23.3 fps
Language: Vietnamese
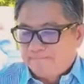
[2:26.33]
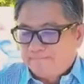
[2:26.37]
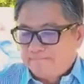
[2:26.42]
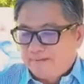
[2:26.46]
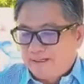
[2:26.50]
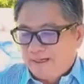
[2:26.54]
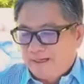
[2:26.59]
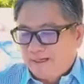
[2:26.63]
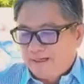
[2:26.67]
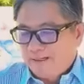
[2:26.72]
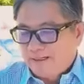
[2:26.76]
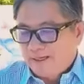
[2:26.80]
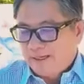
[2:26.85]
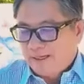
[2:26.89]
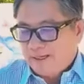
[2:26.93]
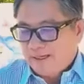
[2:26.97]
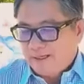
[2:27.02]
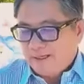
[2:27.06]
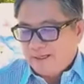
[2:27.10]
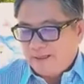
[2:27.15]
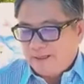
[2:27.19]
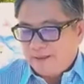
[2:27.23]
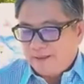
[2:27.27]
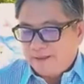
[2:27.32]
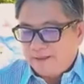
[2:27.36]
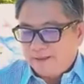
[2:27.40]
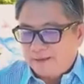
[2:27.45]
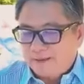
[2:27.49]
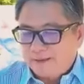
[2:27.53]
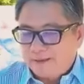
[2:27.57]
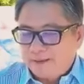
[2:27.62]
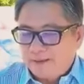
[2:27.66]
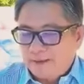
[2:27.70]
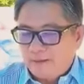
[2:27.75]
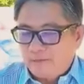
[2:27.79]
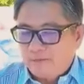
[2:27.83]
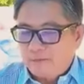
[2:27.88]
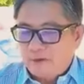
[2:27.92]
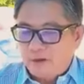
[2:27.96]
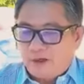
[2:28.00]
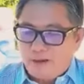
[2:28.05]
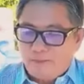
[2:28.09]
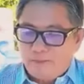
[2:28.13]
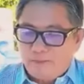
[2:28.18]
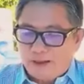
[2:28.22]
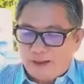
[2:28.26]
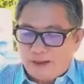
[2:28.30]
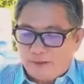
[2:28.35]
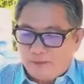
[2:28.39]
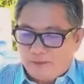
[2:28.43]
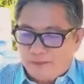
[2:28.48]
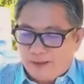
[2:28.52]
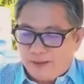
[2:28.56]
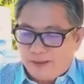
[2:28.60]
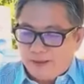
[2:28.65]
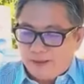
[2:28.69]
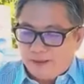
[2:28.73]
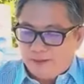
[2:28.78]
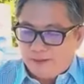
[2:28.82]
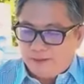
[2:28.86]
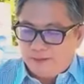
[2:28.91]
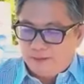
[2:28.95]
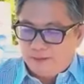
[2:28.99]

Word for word: lời này không có màu mè